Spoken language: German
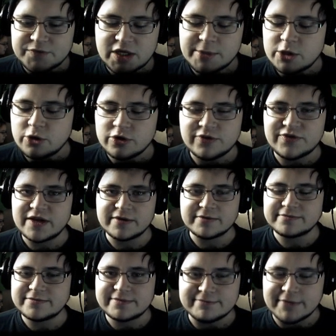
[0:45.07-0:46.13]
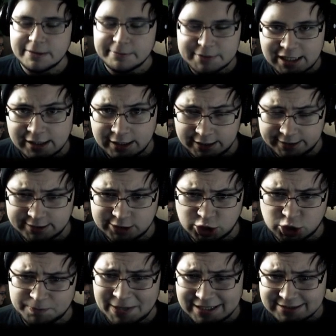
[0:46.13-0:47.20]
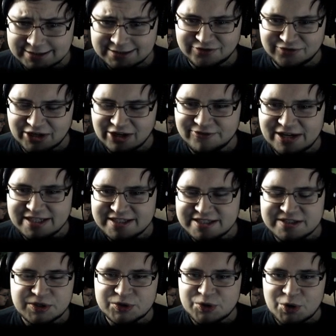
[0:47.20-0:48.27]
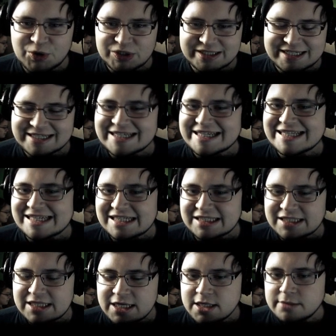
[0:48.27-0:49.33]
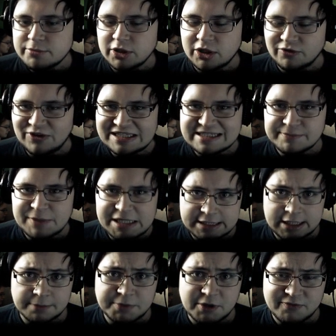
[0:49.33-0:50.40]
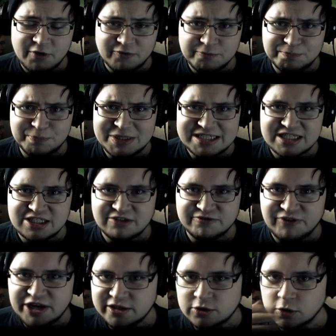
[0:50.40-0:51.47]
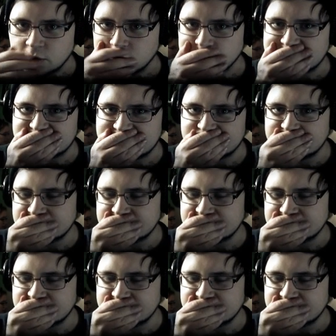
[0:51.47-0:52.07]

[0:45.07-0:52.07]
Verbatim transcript: Der mir irgendwie im Keller eingesperrt, vergewaltigt, getötet, gekitzelt, mit Wattebällchen abgeworfen, bis es weh tut.